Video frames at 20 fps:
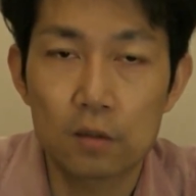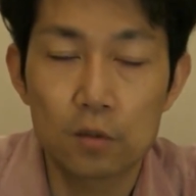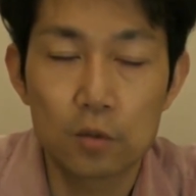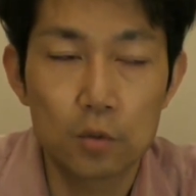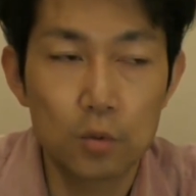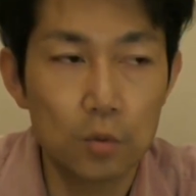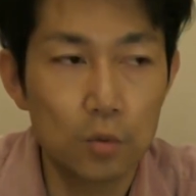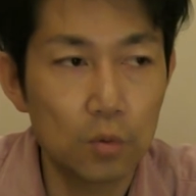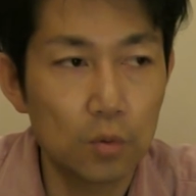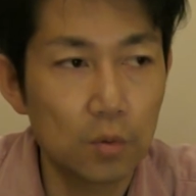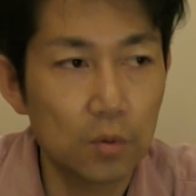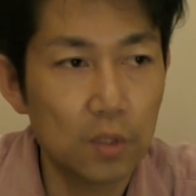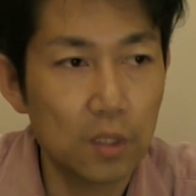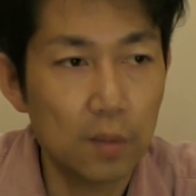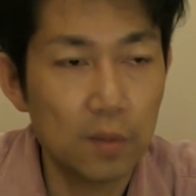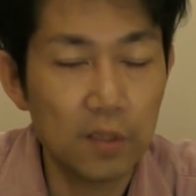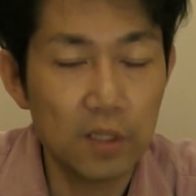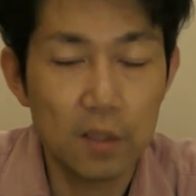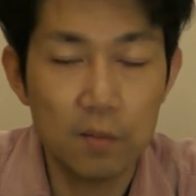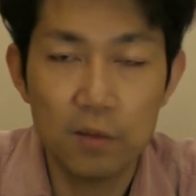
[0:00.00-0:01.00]
ちょうど
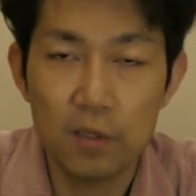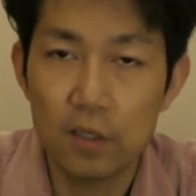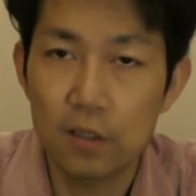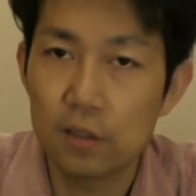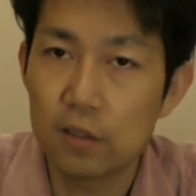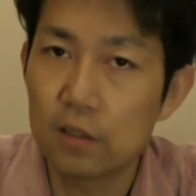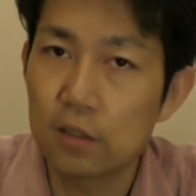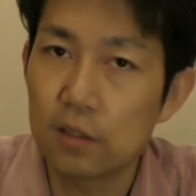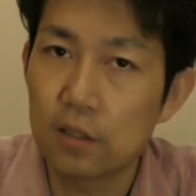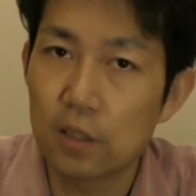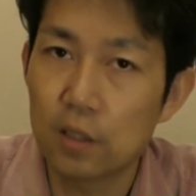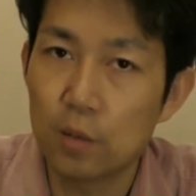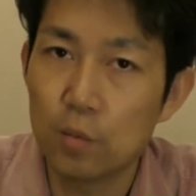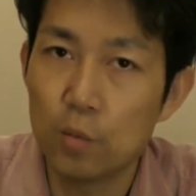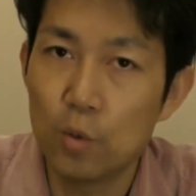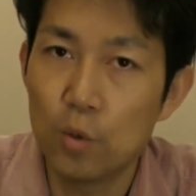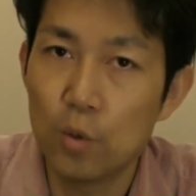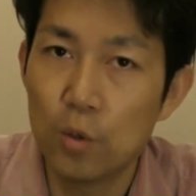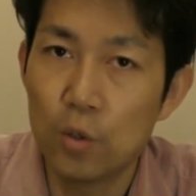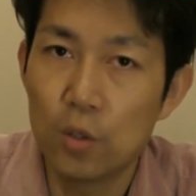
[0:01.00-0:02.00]
たまたまなんですけど
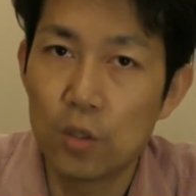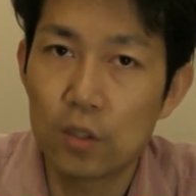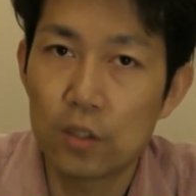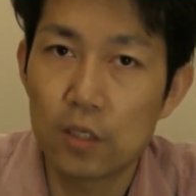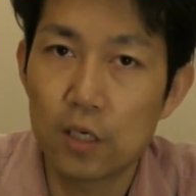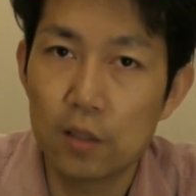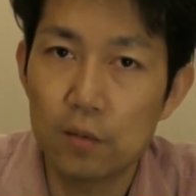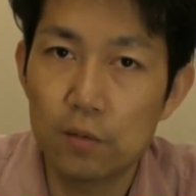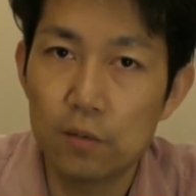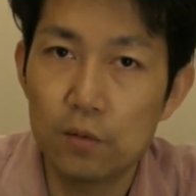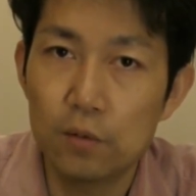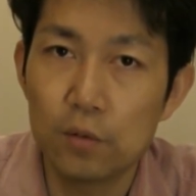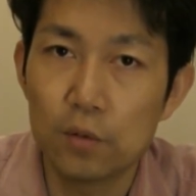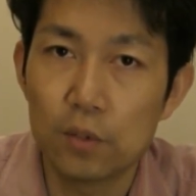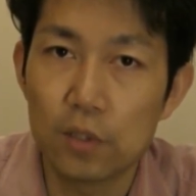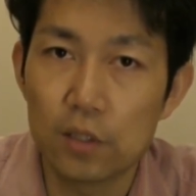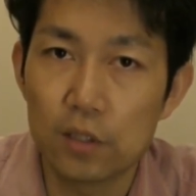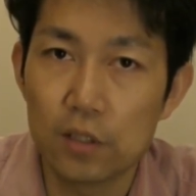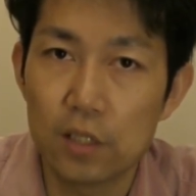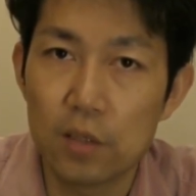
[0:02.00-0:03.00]
も、ヤフーの
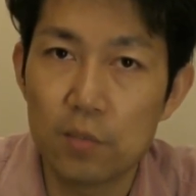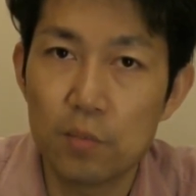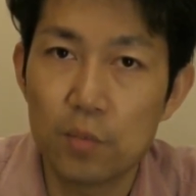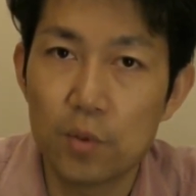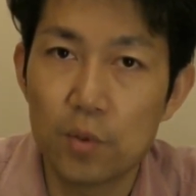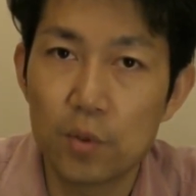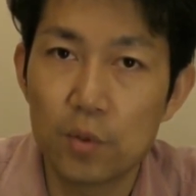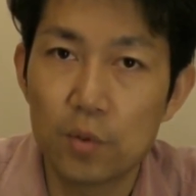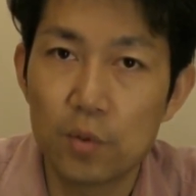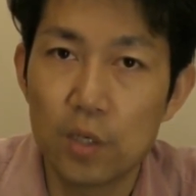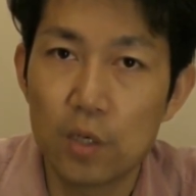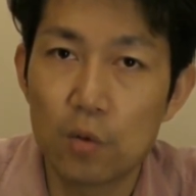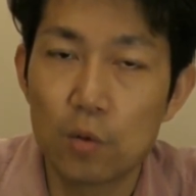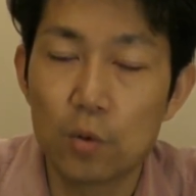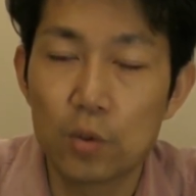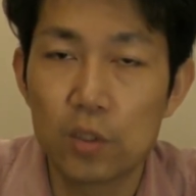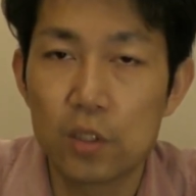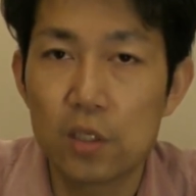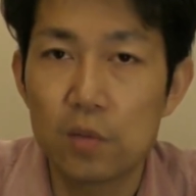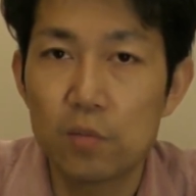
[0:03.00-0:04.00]
ですねポイントが
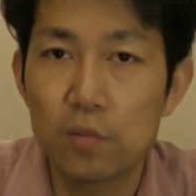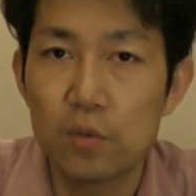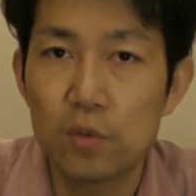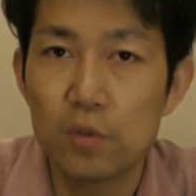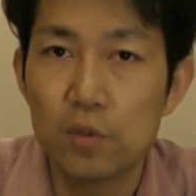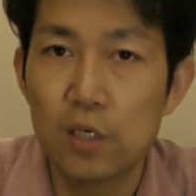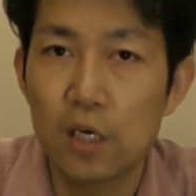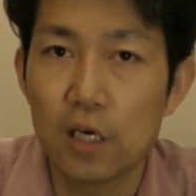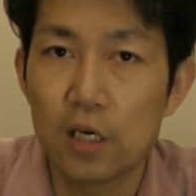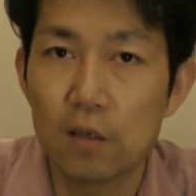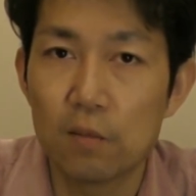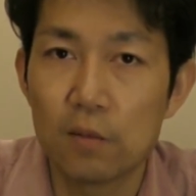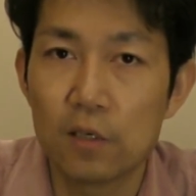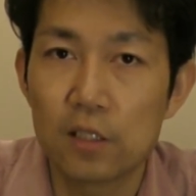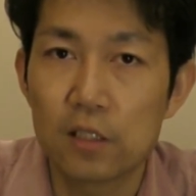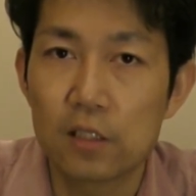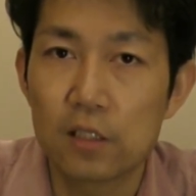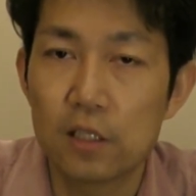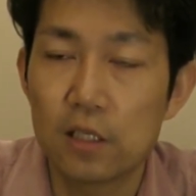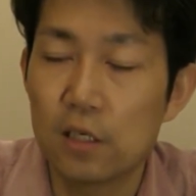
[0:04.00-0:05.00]
5000分ぐらいあり
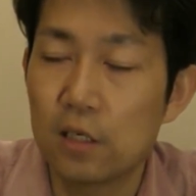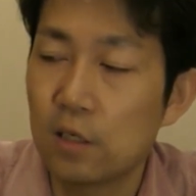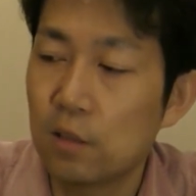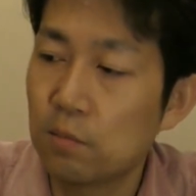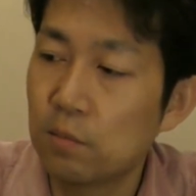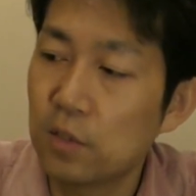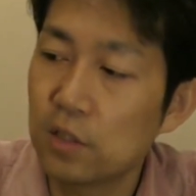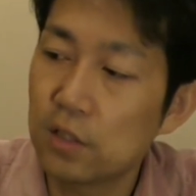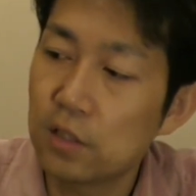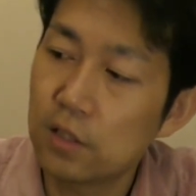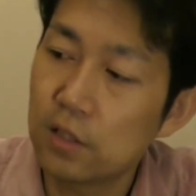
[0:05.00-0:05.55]
まして、実